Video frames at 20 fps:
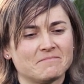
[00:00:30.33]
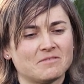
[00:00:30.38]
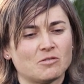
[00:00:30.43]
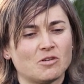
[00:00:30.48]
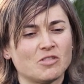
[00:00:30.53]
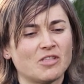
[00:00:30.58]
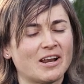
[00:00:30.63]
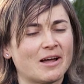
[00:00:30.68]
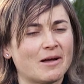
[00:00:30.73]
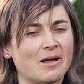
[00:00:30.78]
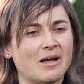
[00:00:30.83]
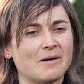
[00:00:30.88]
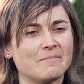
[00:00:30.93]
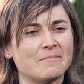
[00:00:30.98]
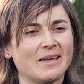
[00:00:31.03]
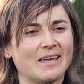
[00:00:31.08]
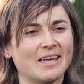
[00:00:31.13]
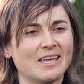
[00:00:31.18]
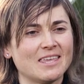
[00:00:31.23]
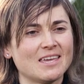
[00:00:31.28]
cuando era
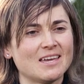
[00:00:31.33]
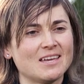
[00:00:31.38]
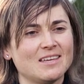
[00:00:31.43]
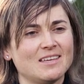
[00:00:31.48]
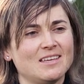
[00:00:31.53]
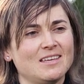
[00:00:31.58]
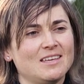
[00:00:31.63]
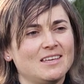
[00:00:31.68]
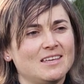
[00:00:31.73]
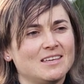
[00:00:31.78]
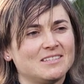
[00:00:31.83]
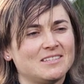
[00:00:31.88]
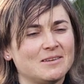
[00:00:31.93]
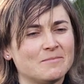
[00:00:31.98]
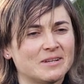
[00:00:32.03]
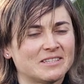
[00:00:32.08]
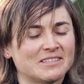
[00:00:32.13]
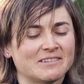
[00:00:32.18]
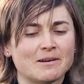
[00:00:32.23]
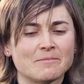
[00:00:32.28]
pequeña
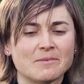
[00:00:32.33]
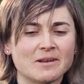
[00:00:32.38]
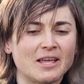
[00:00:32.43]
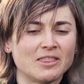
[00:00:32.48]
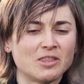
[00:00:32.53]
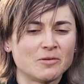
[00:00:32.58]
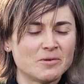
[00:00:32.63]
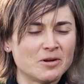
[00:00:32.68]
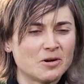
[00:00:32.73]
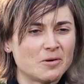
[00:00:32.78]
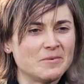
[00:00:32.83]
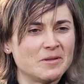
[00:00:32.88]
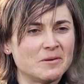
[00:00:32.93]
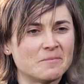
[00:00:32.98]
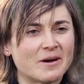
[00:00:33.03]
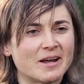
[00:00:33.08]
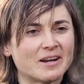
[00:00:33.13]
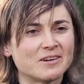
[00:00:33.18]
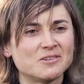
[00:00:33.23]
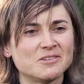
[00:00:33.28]
siempre estaba peleándome con mi
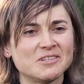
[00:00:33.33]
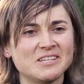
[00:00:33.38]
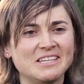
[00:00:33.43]
hermano